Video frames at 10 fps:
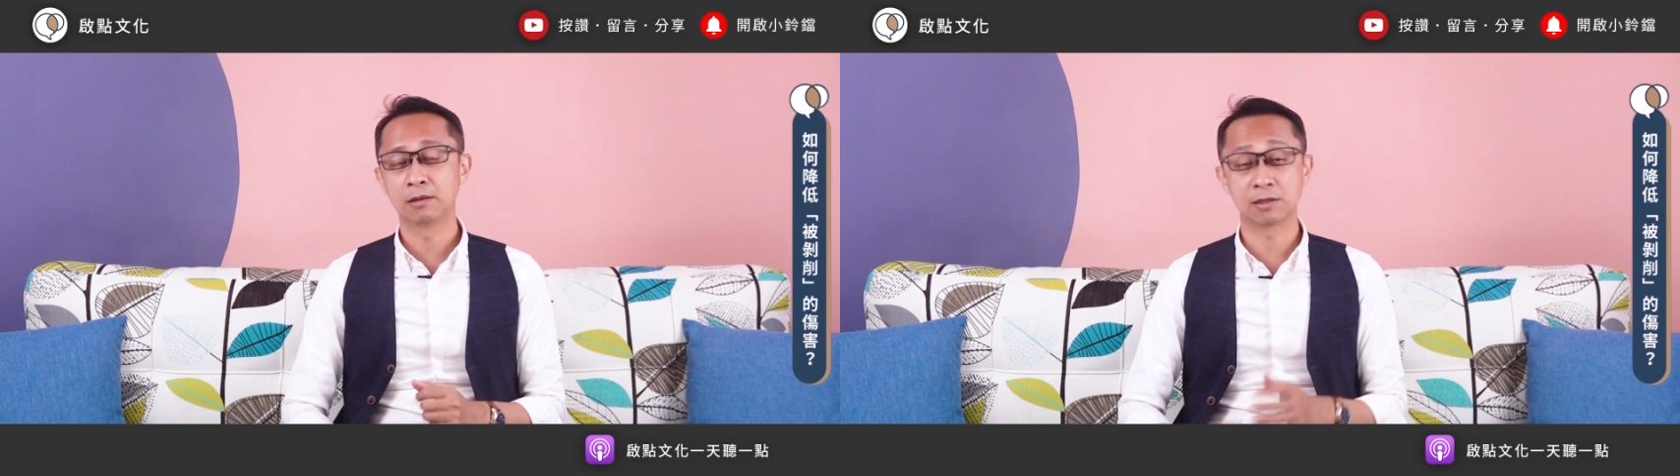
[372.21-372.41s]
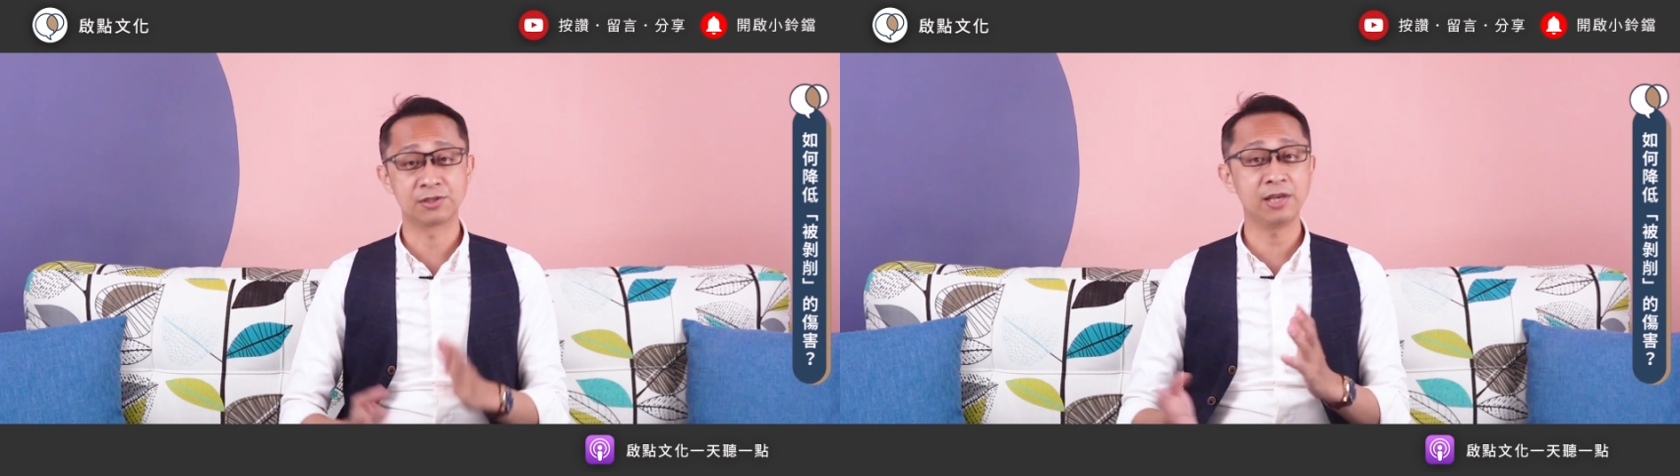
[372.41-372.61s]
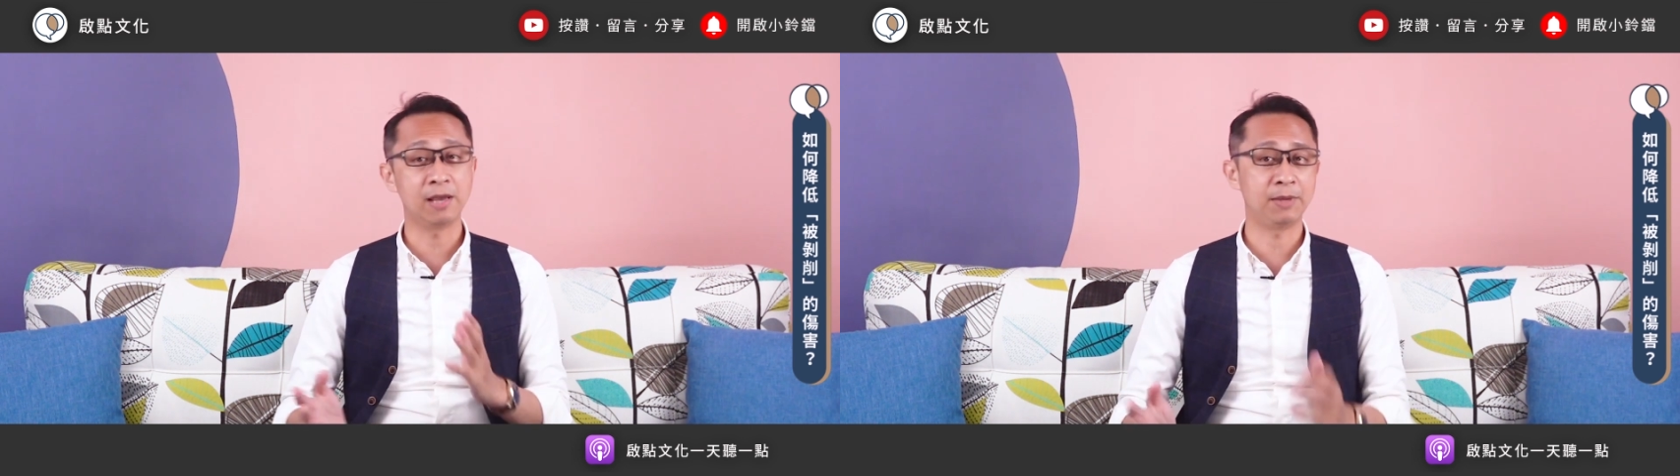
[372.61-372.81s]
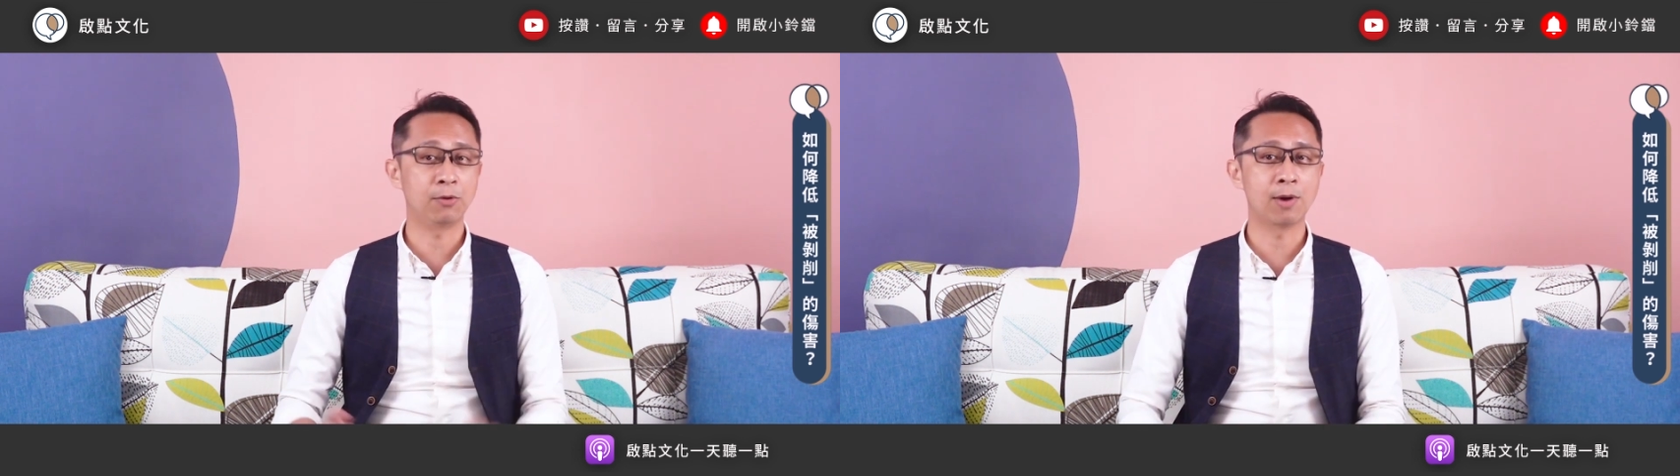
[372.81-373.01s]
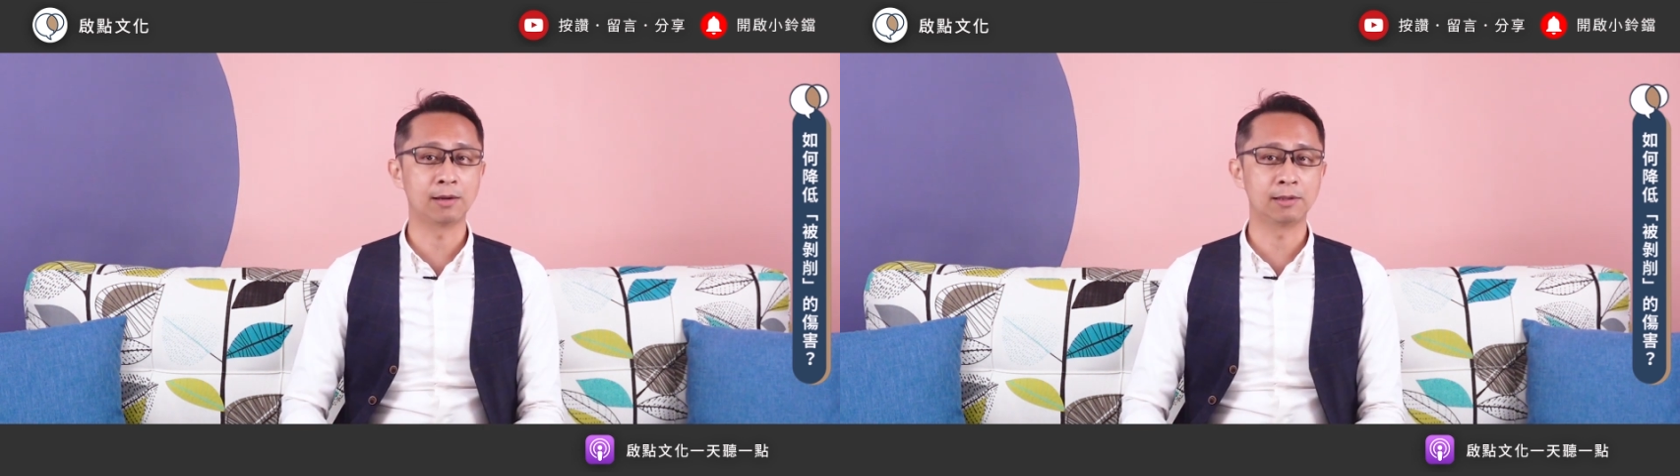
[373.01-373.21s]
可是也别
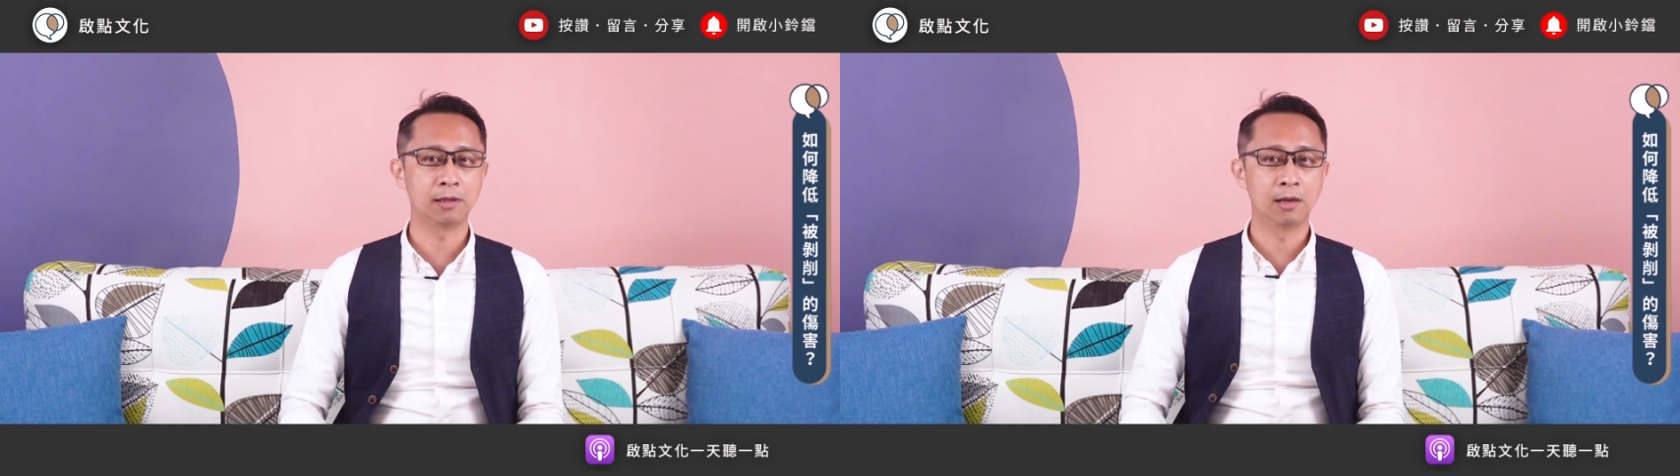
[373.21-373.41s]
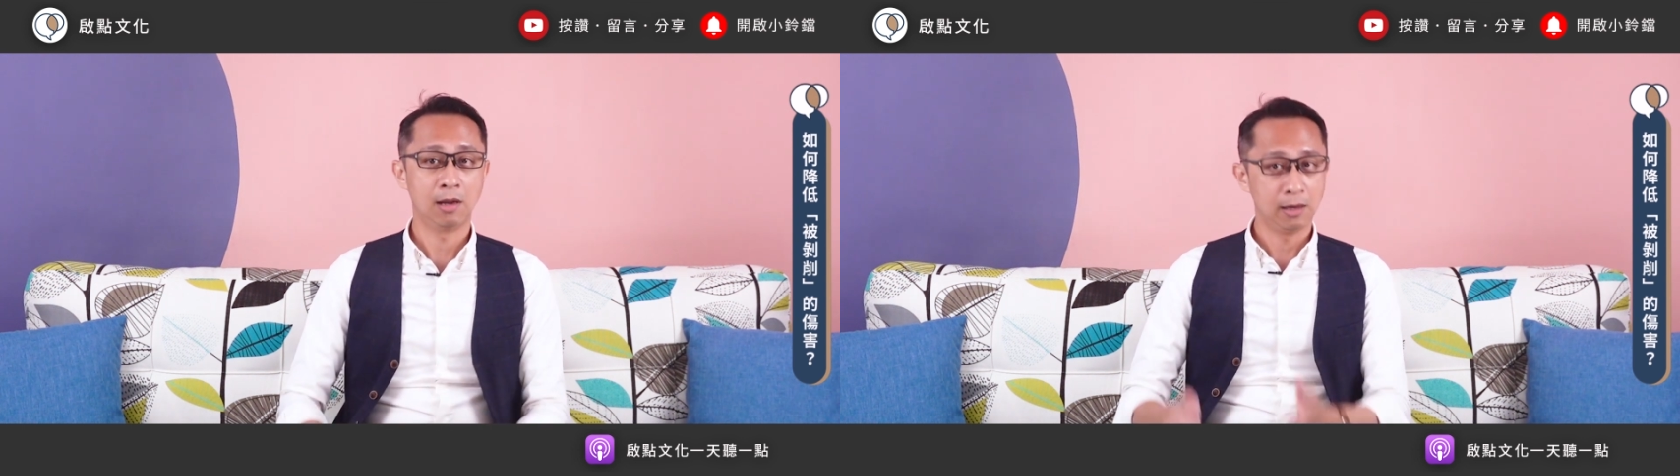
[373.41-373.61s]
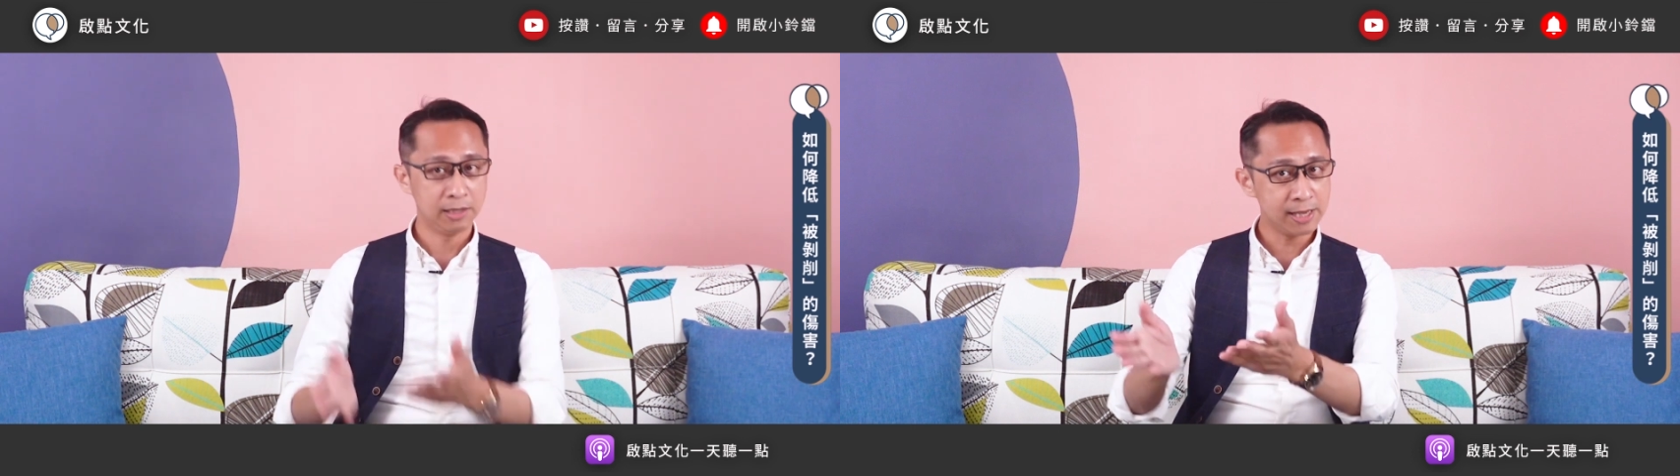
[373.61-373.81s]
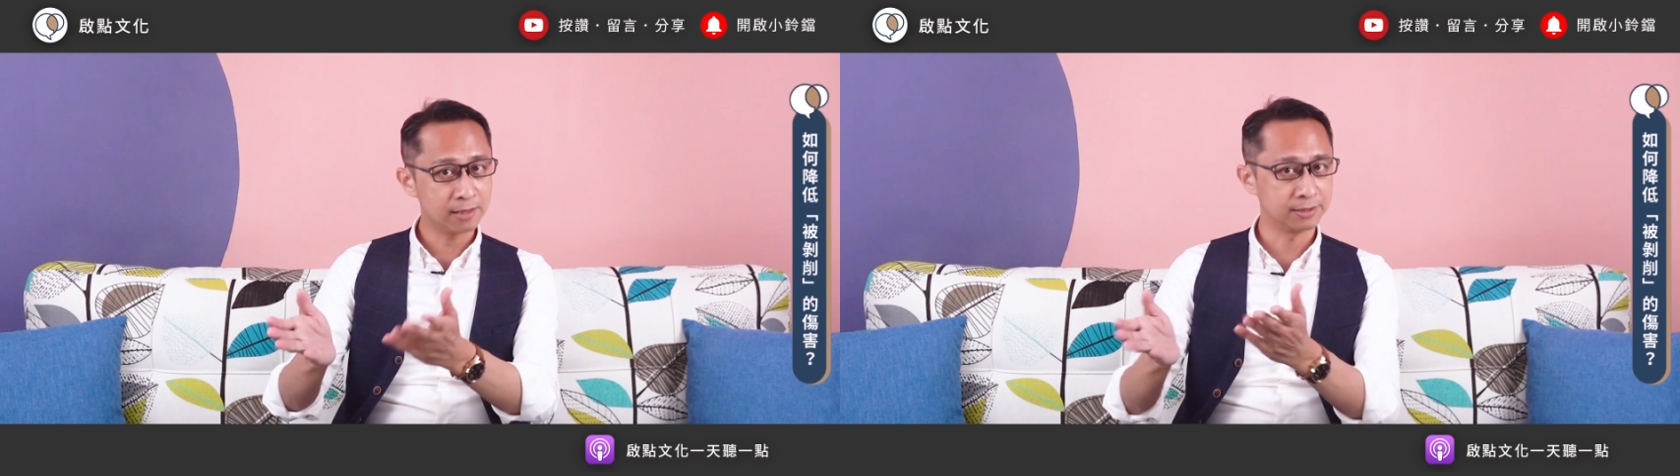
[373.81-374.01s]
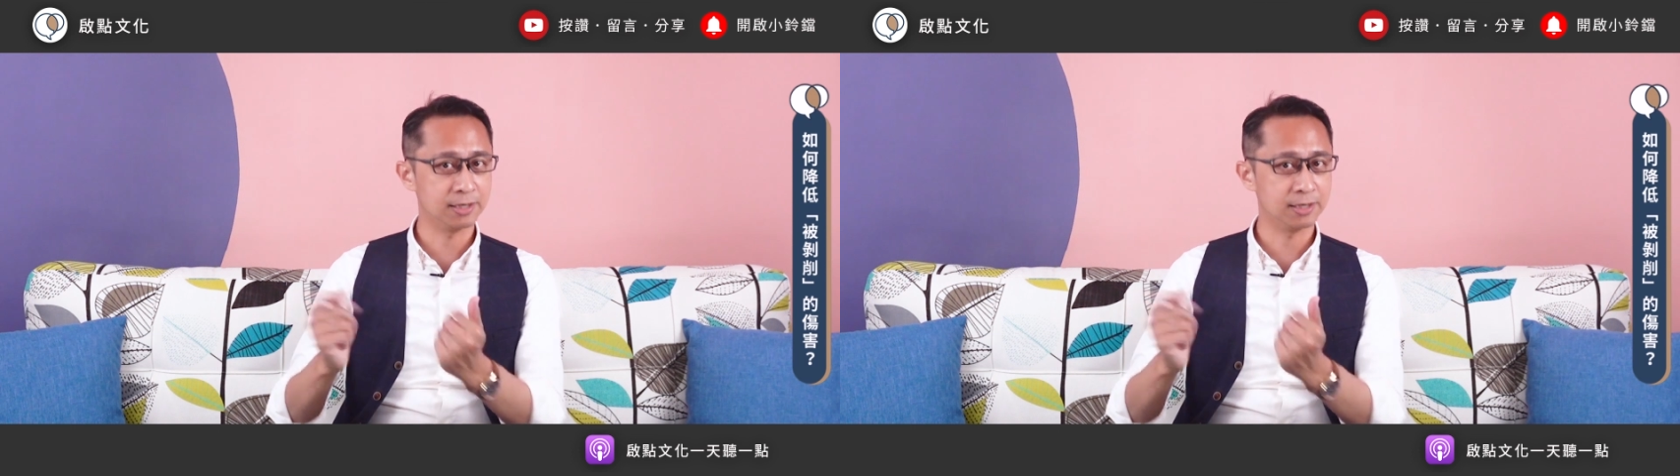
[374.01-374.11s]
忘了，你眼